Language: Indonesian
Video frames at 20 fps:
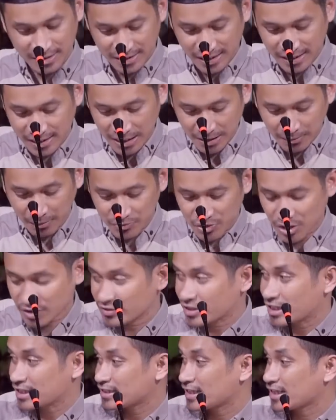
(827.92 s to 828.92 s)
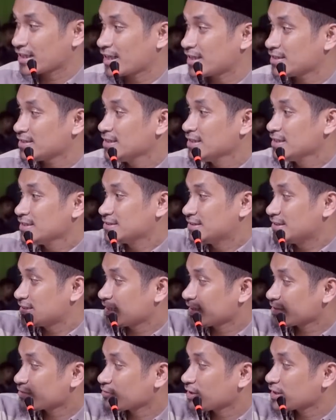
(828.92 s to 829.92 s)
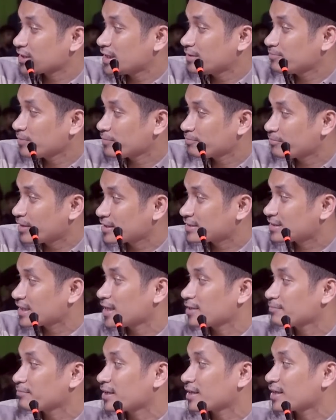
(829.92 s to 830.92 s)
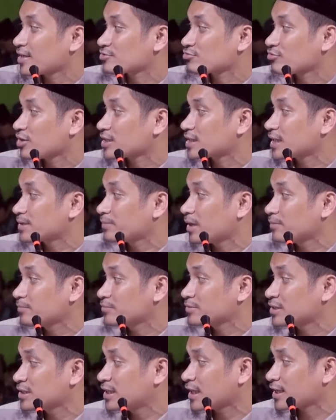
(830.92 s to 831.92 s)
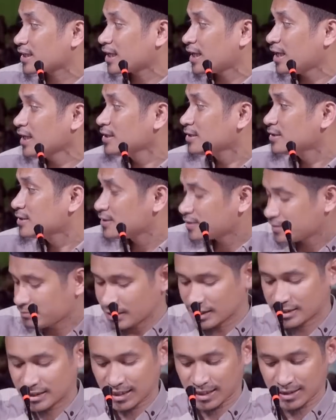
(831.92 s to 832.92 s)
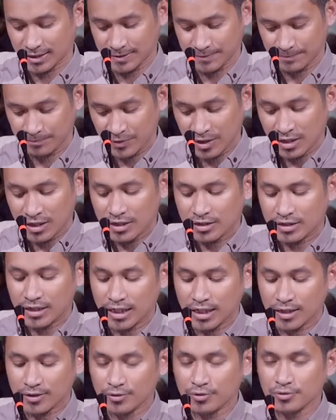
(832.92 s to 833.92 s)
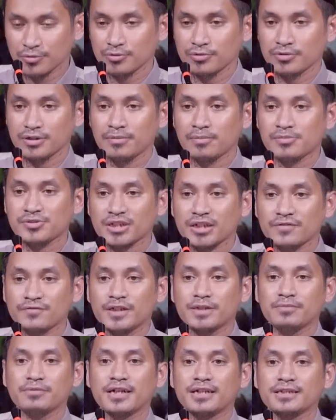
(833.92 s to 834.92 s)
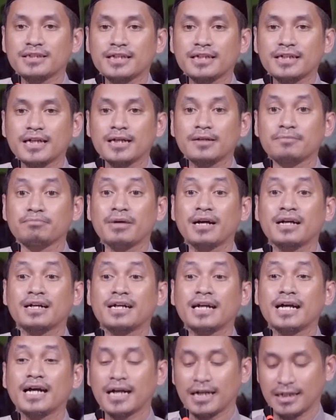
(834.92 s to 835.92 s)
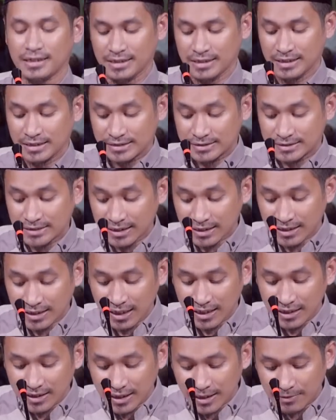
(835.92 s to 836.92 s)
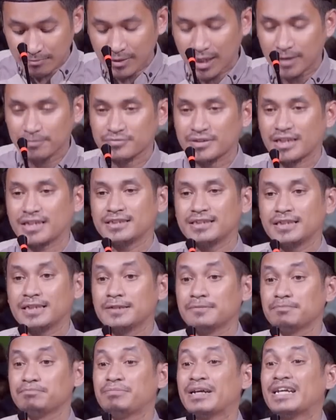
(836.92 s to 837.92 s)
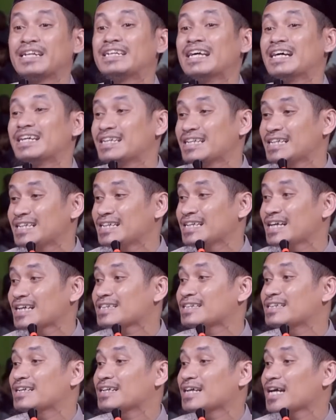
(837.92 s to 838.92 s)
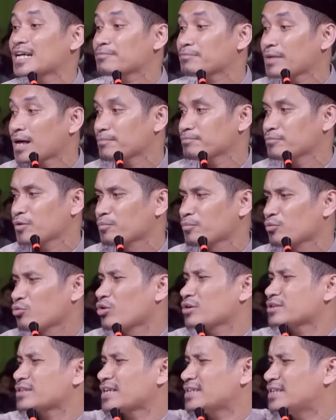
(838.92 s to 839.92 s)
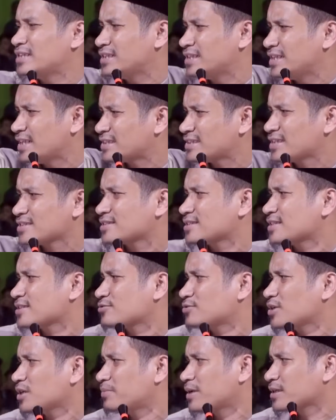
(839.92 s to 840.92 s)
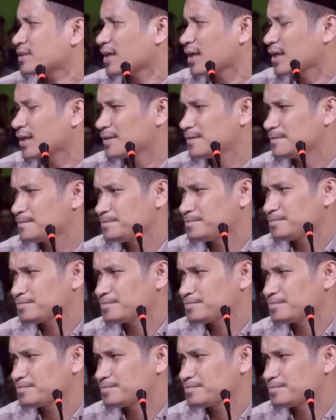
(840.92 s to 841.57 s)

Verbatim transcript: tadi Imam Syafi'i katakan jika sholat imam batal maka sholatnya makmum tidaklah batal lalu Imam Syafi'i mengatakan maka jika imam tadi beda niat dengan makmum, wong tadi niatnya saja sudah batal.